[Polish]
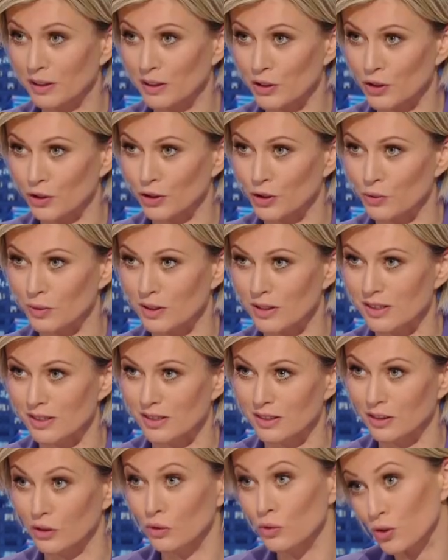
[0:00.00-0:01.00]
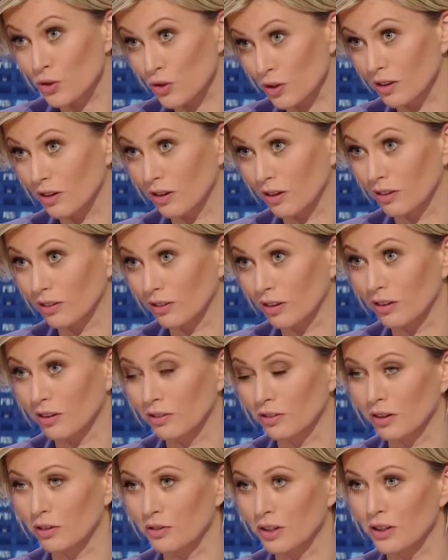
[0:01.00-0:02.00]
też odeszła z, już
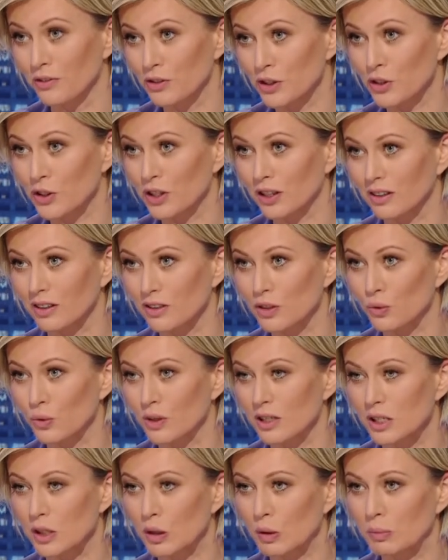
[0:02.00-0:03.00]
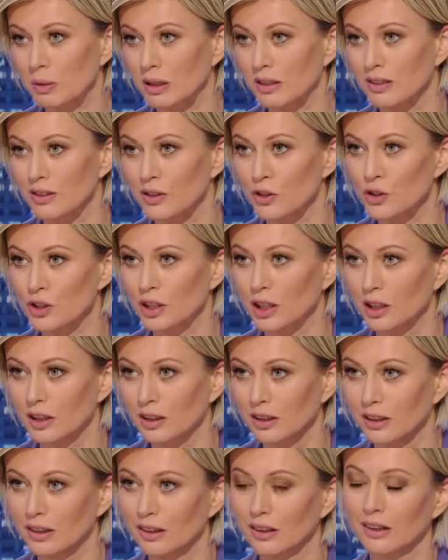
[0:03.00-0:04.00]
o, o, wiele wcześniej, tak, z Kukis 15
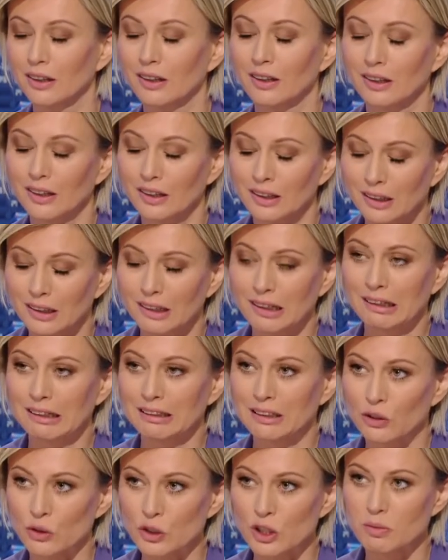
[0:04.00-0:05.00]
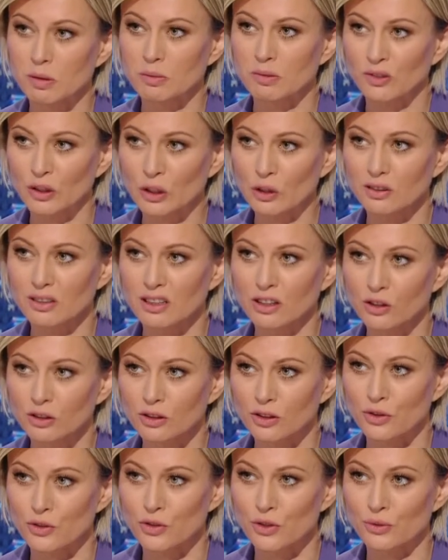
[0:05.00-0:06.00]
i te osoby powoli od niego
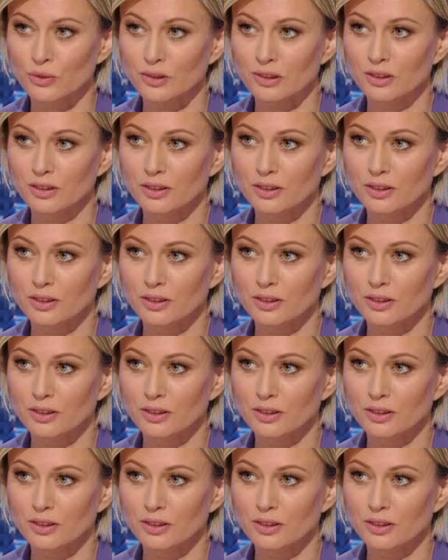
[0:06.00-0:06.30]
odchodzą.